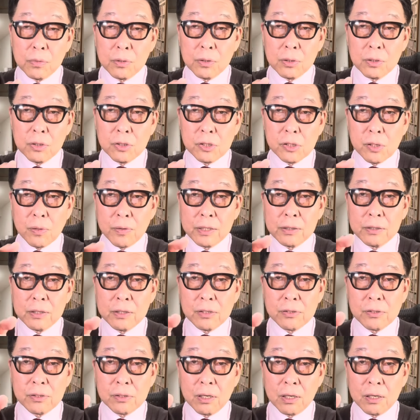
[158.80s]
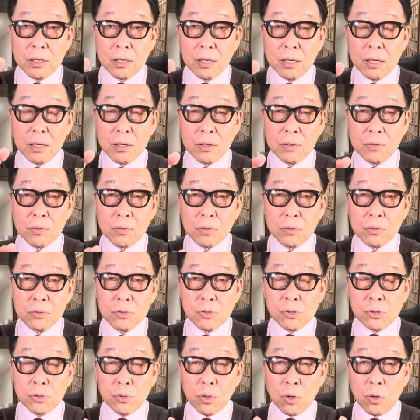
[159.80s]
伊勢湾ですから、あの、
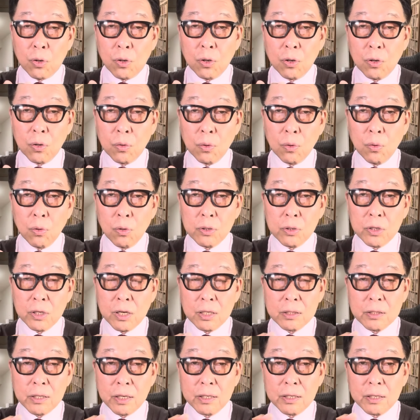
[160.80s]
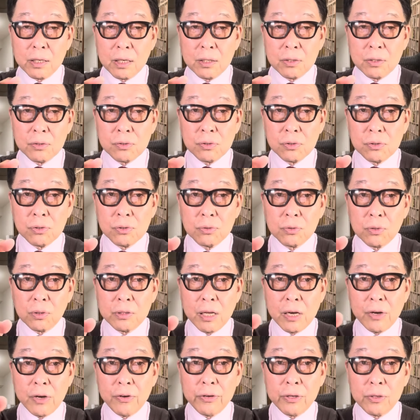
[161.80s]
津の沖あたりからずっと
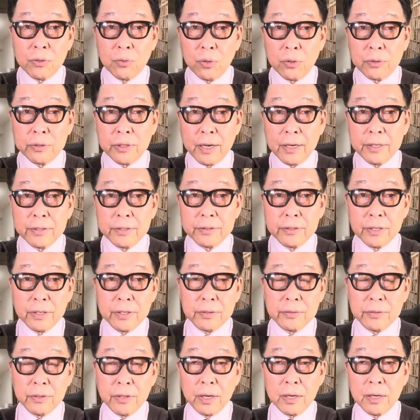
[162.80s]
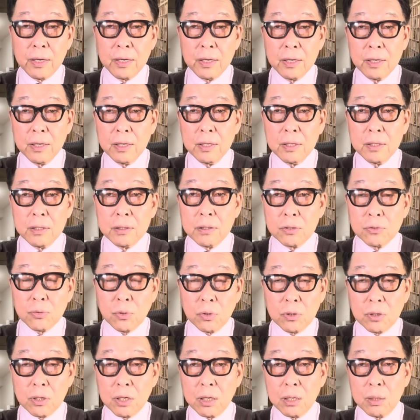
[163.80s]
名古屋の方に入っていって、で、
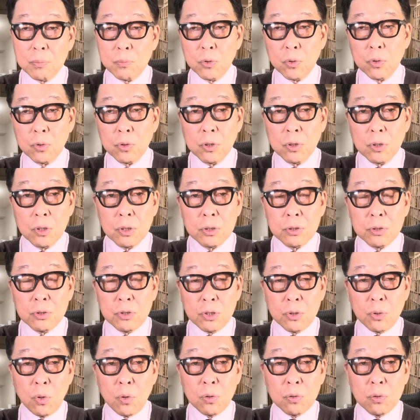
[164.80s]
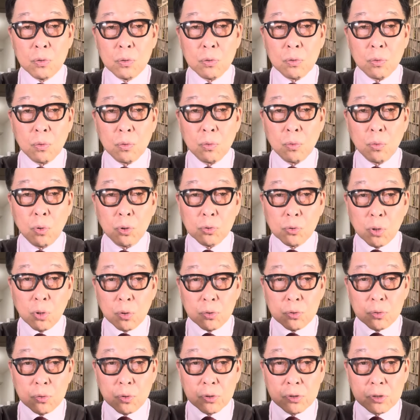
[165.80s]
それからもう日本ほ
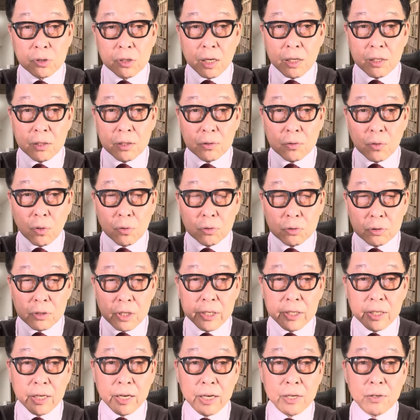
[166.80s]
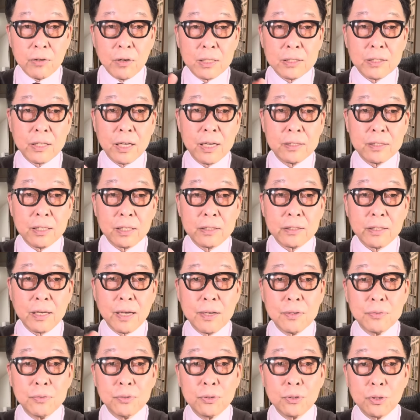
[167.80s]
とんど全国に被害を与えた
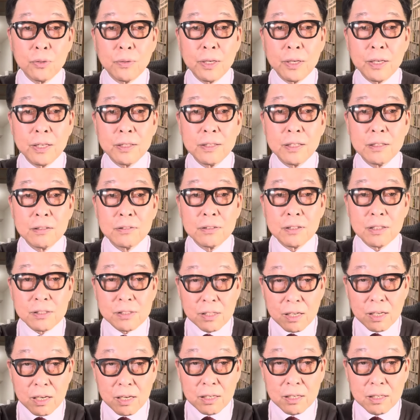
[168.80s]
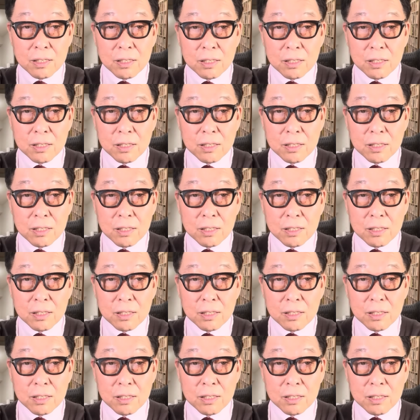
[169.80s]
台風と言われてるんですね。